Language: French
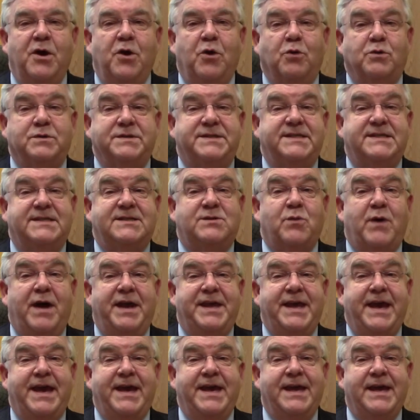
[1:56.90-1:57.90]
Aux
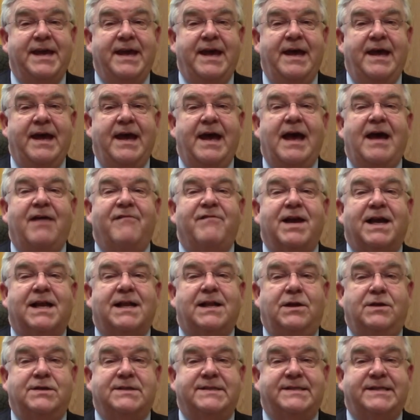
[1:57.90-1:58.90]
citoyens, avec
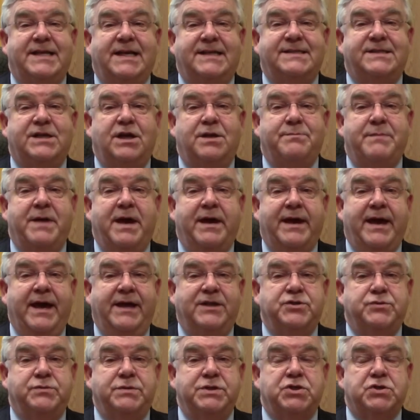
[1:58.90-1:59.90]
le stationnement
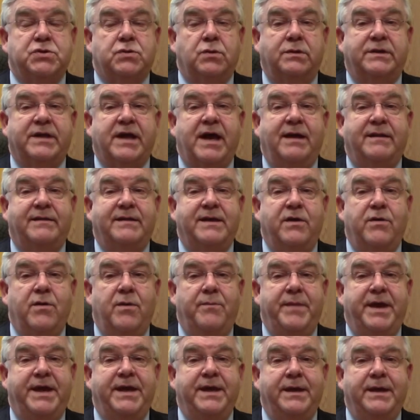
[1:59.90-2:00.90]
gratuit jusqu'au 31
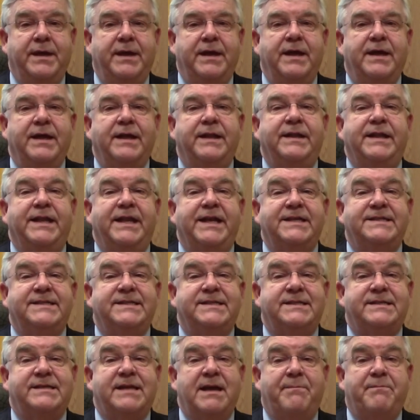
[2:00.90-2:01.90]
mai,
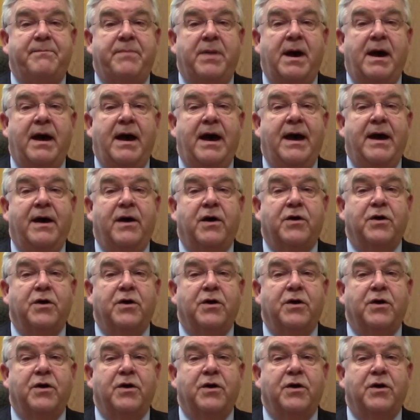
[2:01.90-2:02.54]
n'hésitez pas à